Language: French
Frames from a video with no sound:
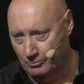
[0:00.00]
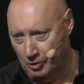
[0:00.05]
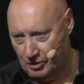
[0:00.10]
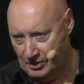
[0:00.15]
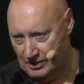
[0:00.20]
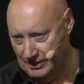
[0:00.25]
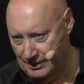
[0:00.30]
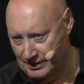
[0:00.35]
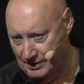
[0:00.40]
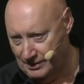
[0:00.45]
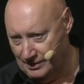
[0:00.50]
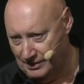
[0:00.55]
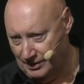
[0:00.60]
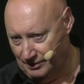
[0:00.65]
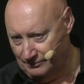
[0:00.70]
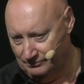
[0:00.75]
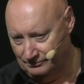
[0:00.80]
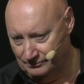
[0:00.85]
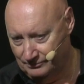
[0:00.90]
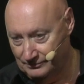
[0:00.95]
mot-clé il est
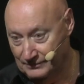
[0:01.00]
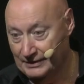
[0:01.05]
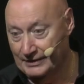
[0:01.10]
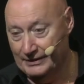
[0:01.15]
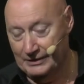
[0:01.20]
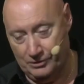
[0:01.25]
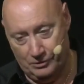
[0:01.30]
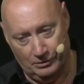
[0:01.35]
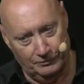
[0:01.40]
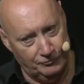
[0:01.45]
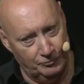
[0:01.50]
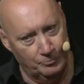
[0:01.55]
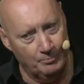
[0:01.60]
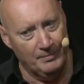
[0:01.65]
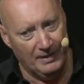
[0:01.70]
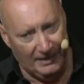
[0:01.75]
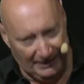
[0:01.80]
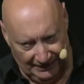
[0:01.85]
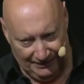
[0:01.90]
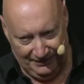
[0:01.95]
là, et que vous
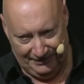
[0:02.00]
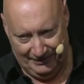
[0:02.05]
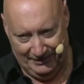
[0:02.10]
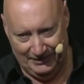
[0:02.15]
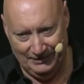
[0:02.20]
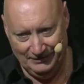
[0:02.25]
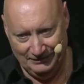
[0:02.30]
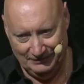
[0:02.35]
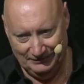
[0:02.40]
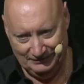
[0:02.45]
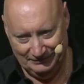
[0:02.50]
méritez,